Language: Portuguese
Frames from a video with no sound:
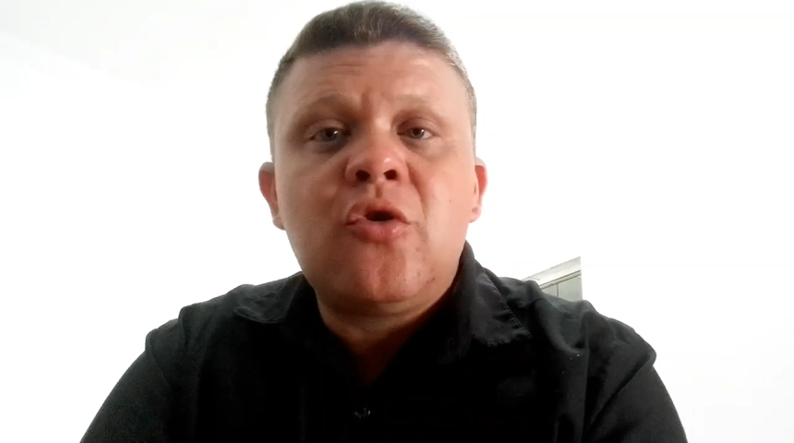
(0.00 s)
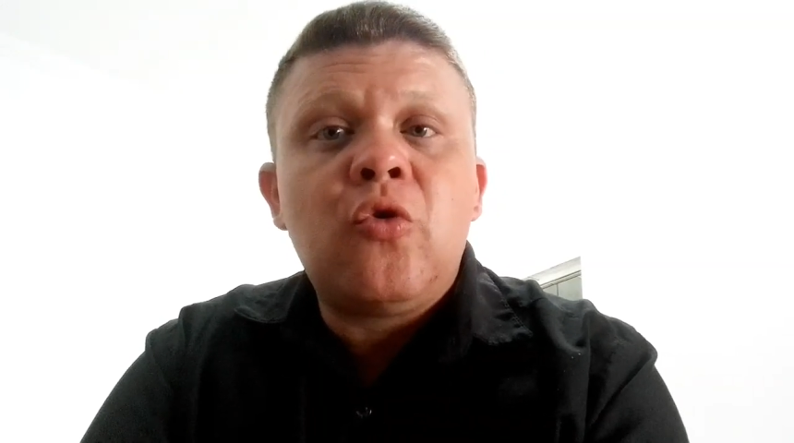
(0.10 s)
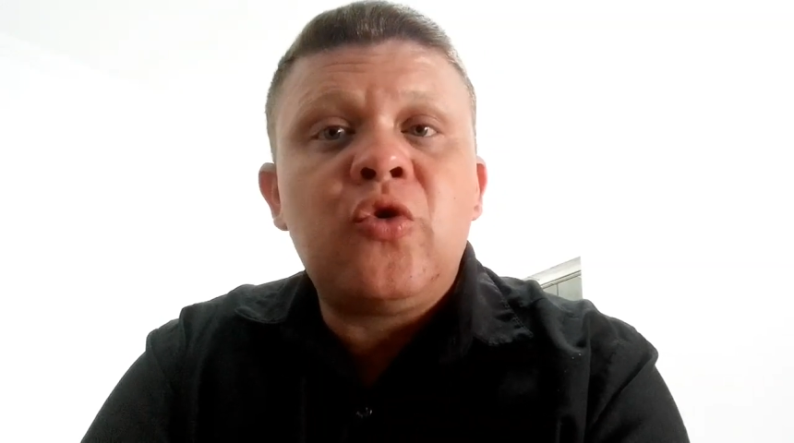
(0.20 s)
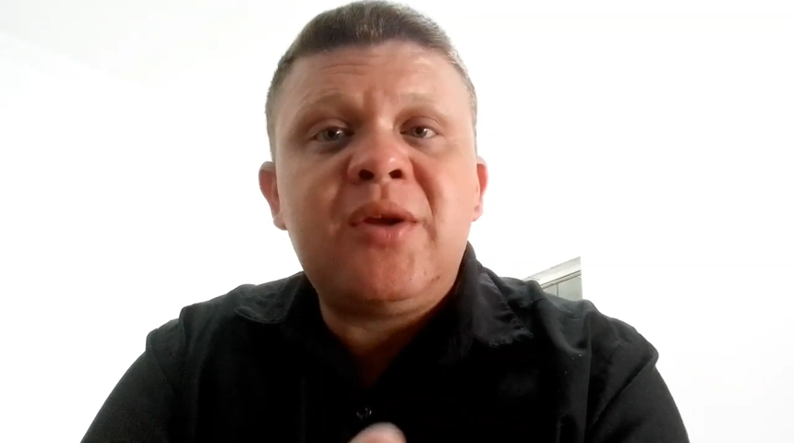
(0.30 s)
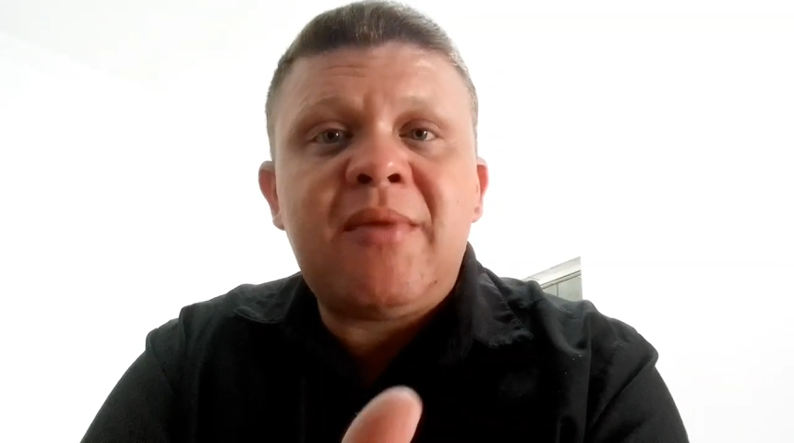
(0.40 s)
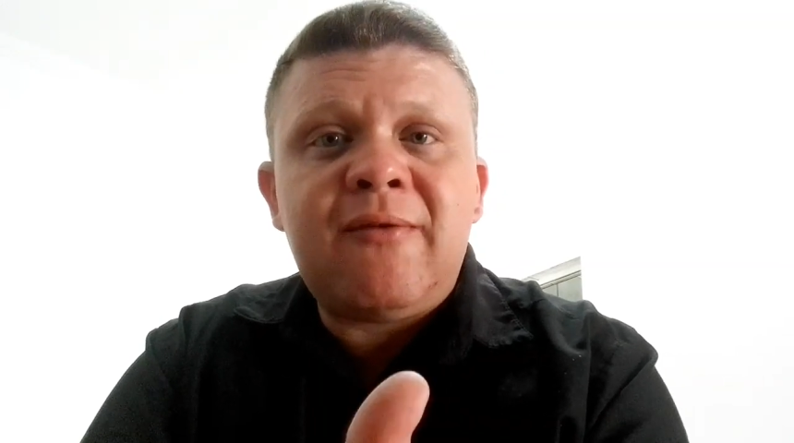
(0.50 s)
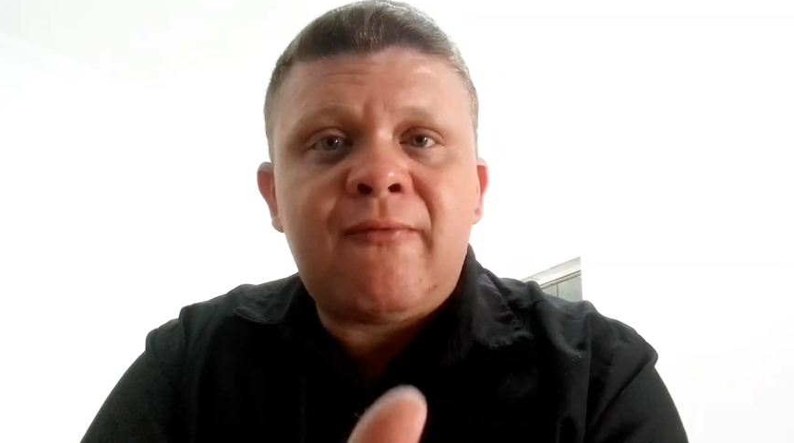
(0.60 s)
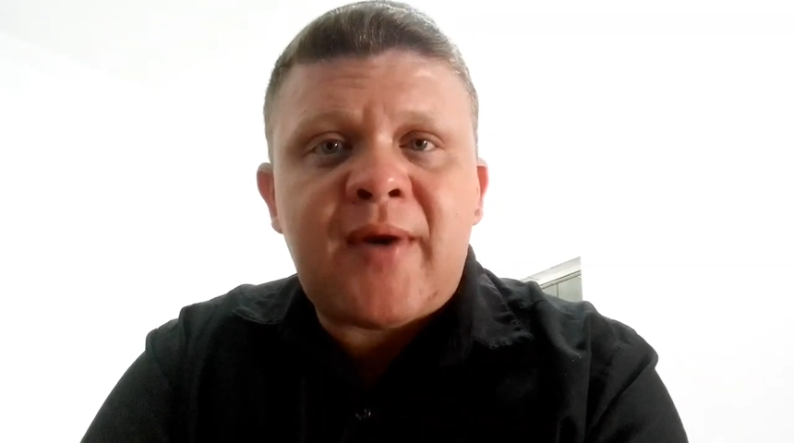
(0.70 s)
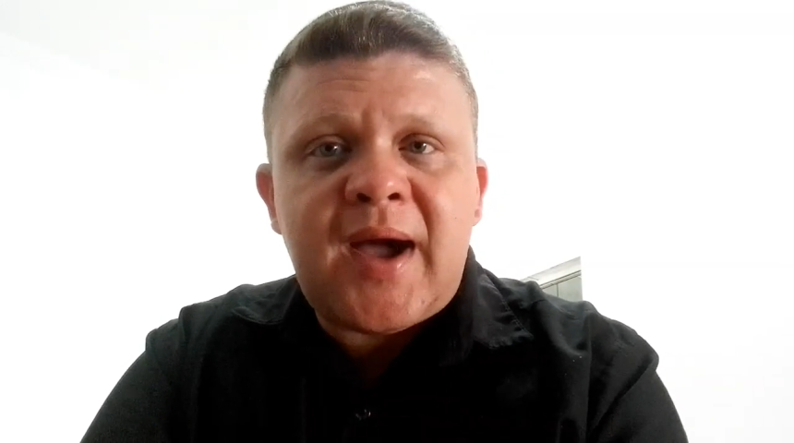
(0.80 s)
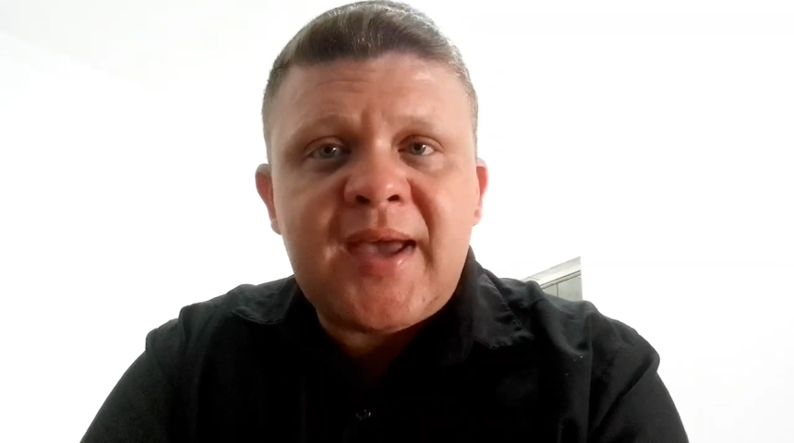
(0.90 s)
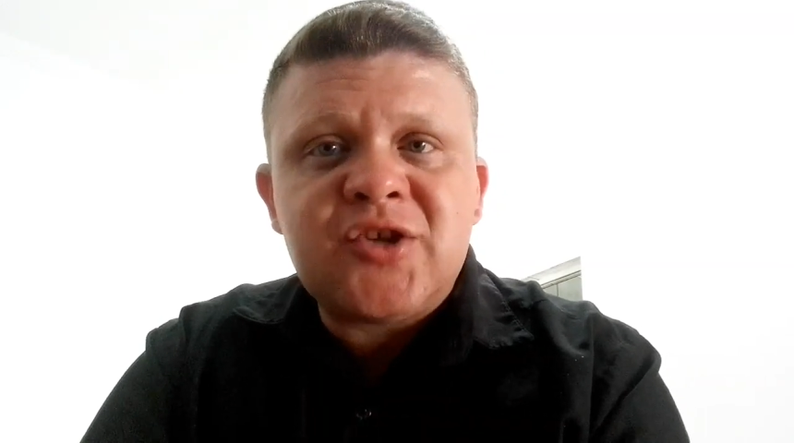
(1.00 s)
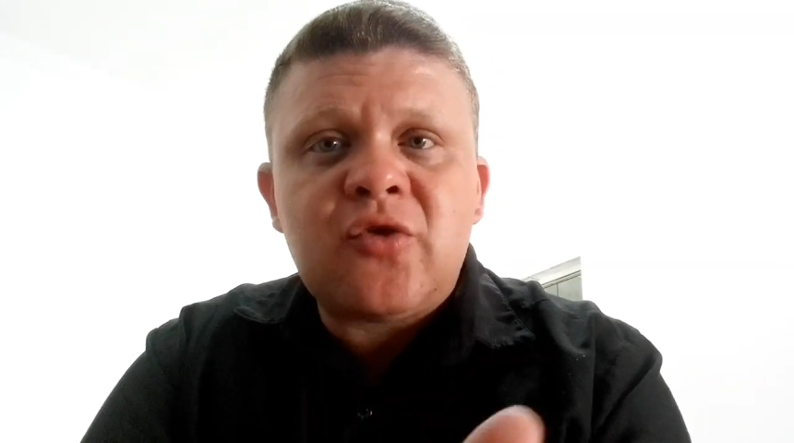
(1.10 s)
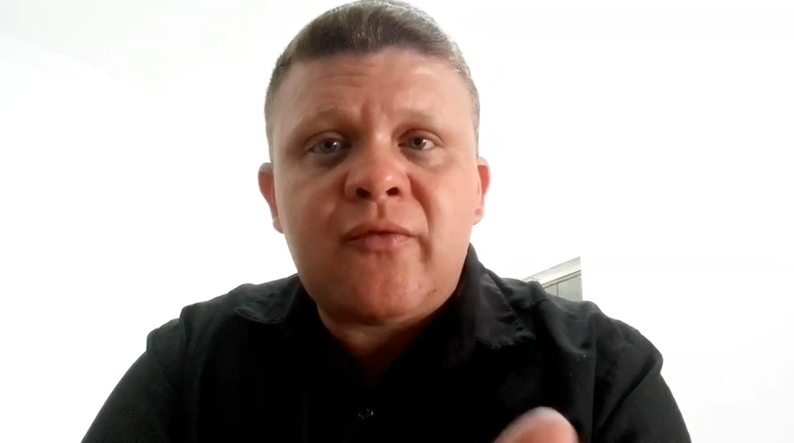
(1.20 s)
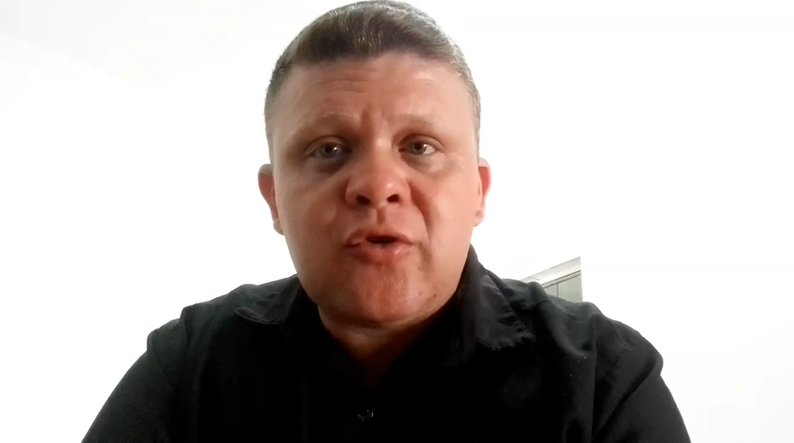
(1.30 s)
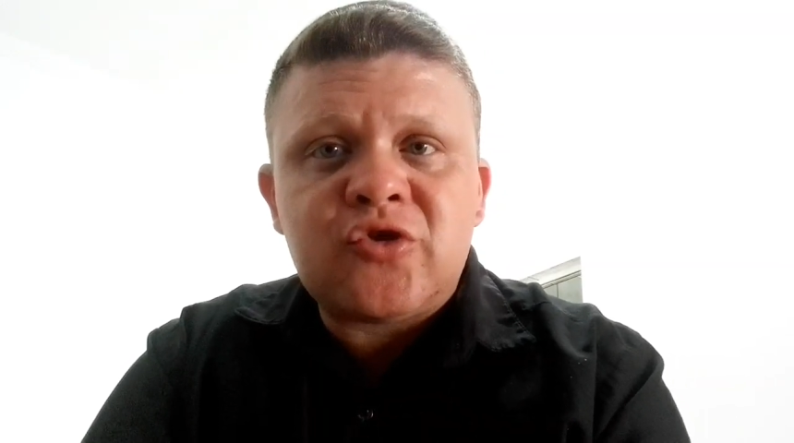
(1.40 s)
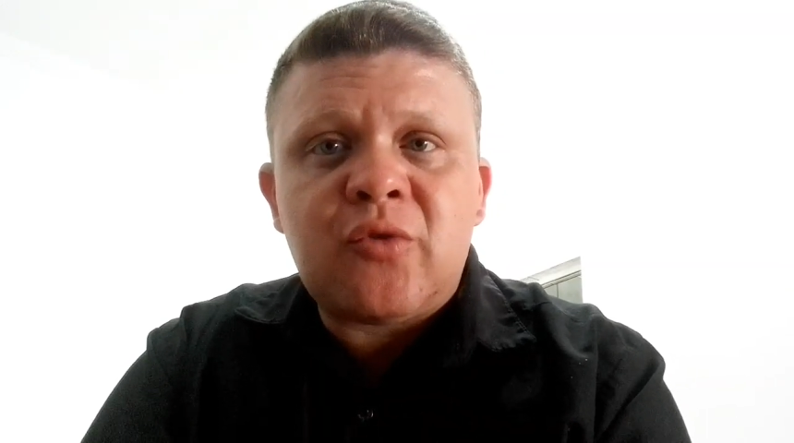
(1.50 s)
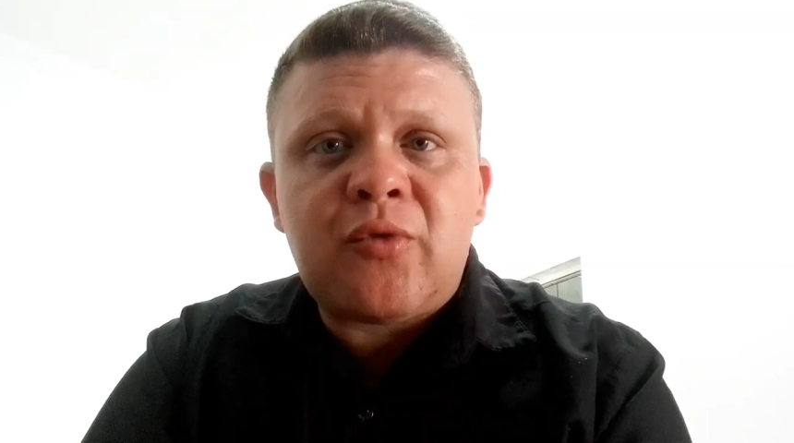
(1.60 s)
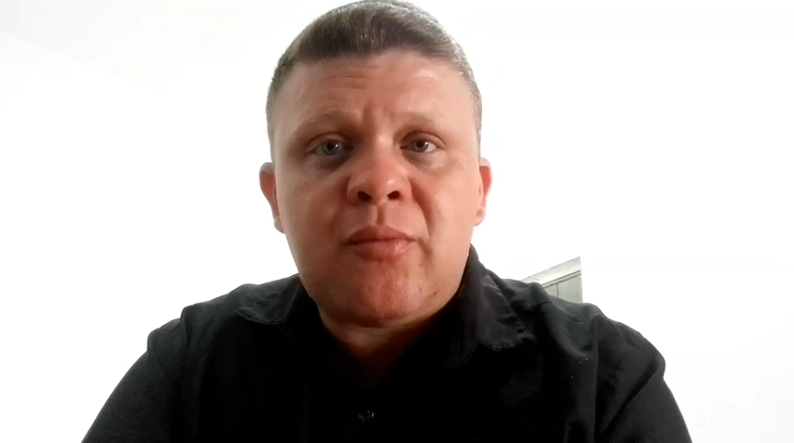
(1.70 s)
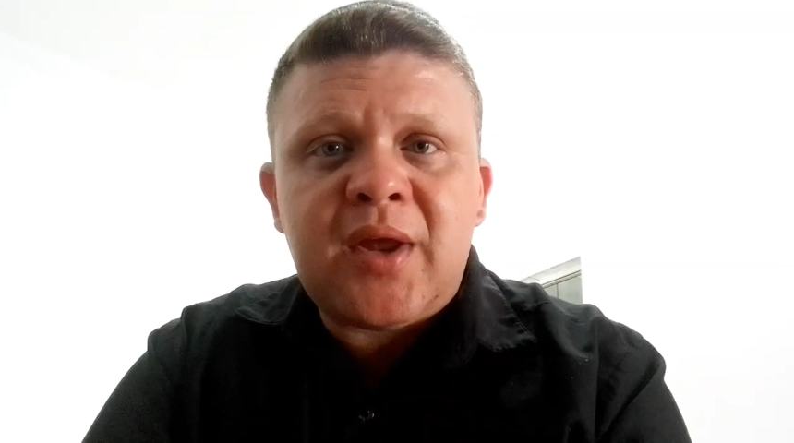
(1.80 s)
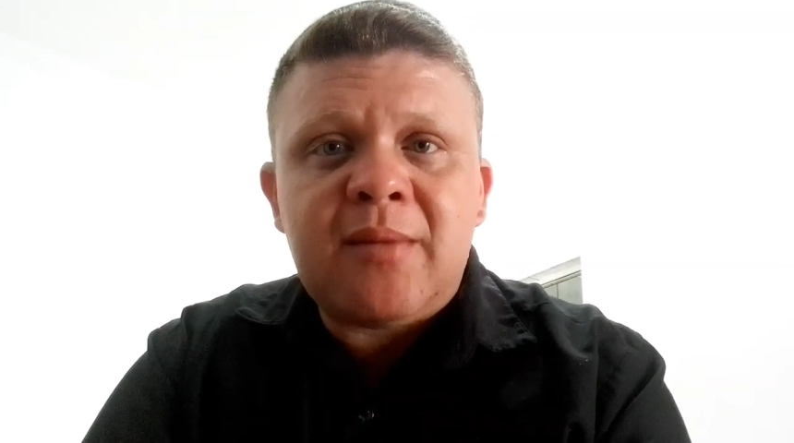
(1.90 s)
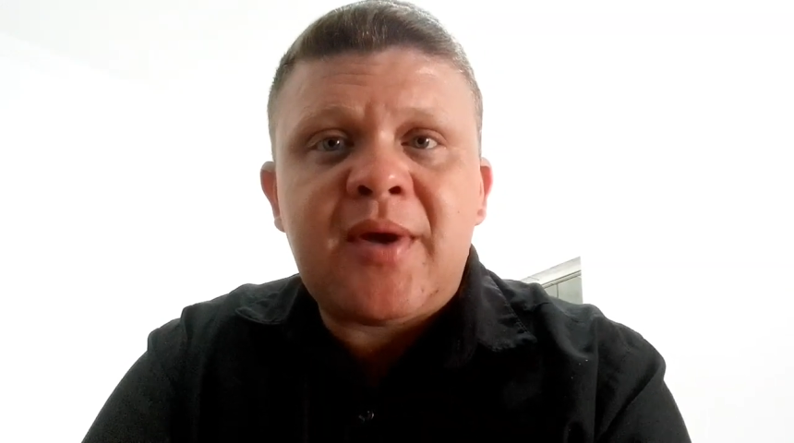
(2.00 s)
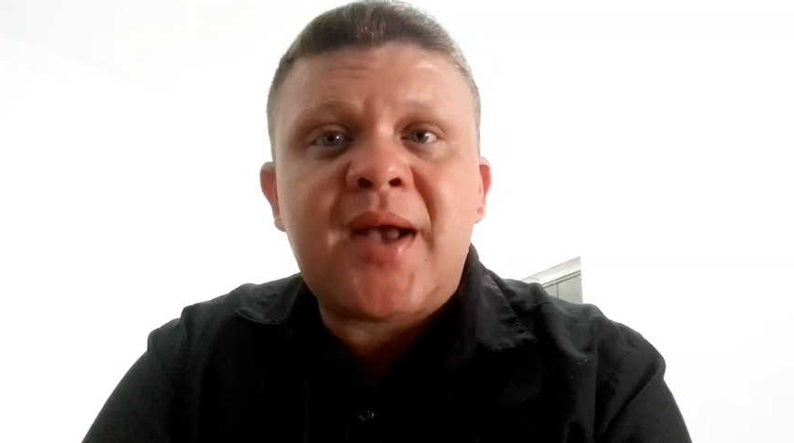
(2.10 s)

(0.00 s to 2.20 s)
o Uniman vai resolver o seu problema